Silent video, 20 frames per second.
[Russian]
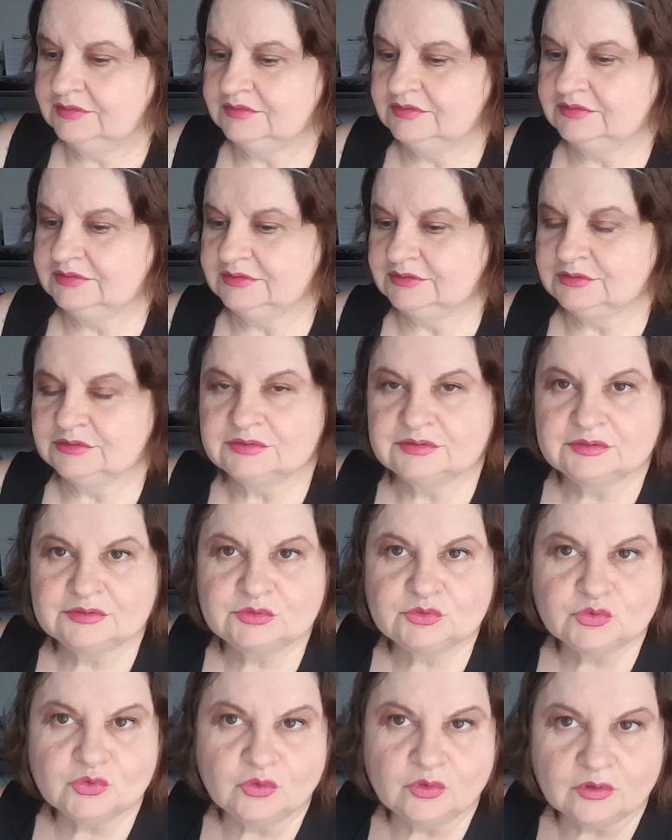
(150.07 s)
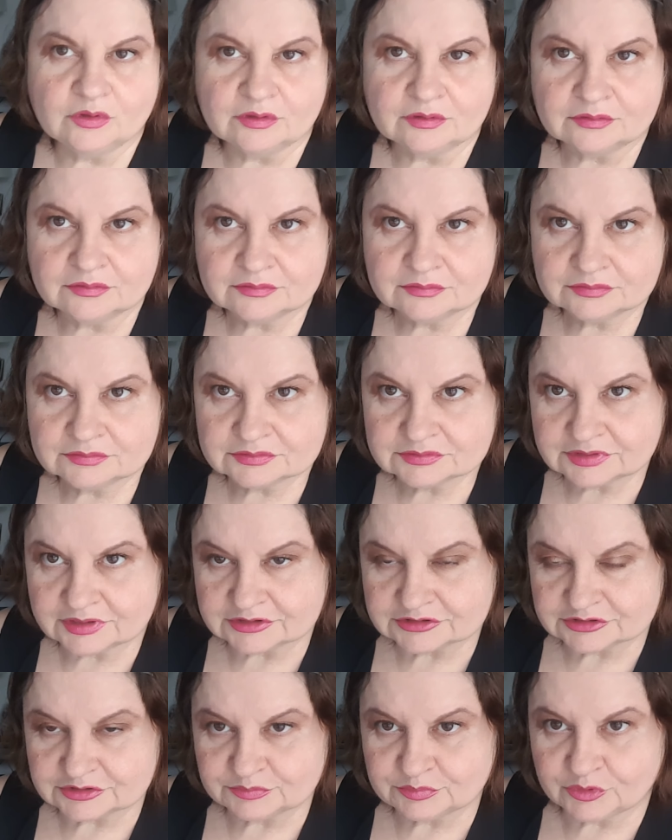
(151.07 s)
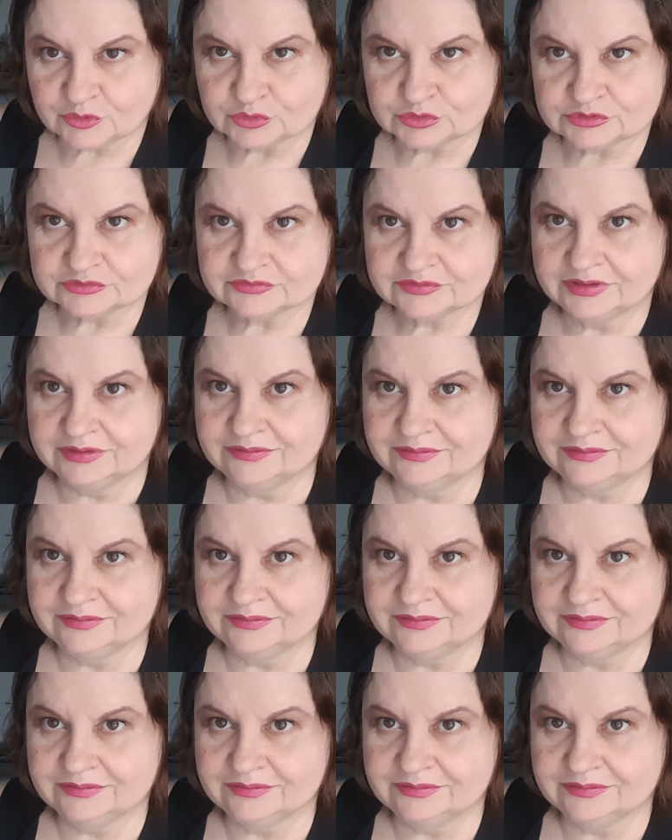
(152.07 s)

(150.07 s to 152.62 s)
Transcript: А, кто скажет против?